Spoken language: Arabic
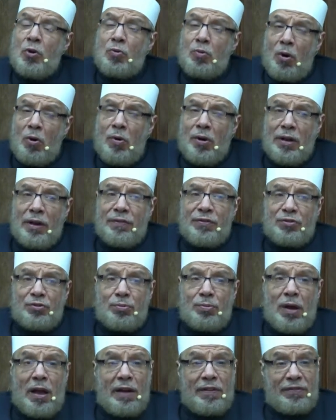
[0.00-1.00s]
وهو نفس
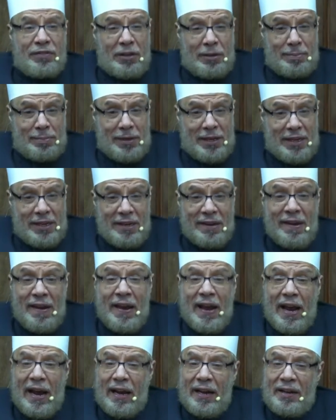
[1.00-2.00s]
ما أفتت به
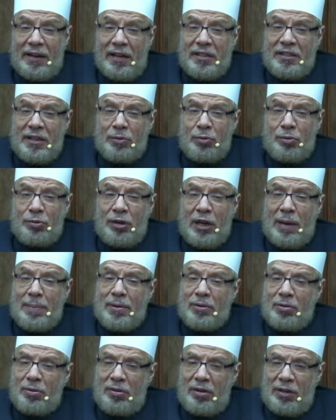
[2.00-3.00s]
اللجنة
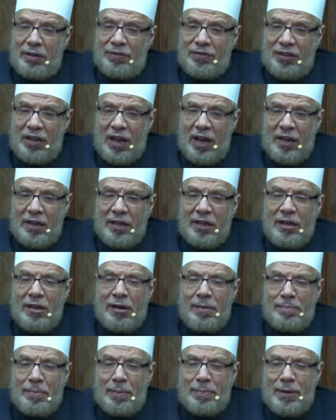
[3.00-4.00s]
الدائمة للإفتاء
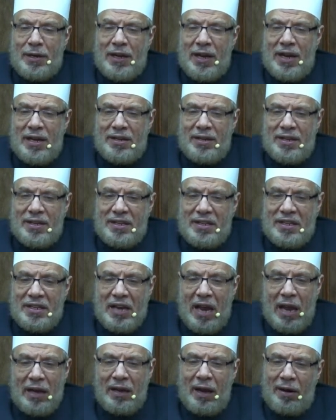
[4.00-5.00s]
ببلاد
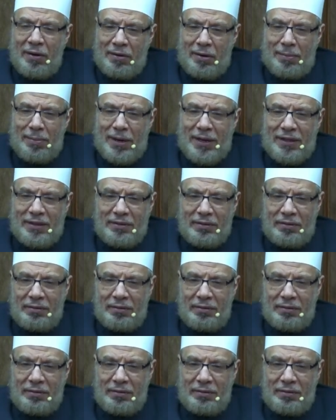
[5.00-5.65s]
الحرمين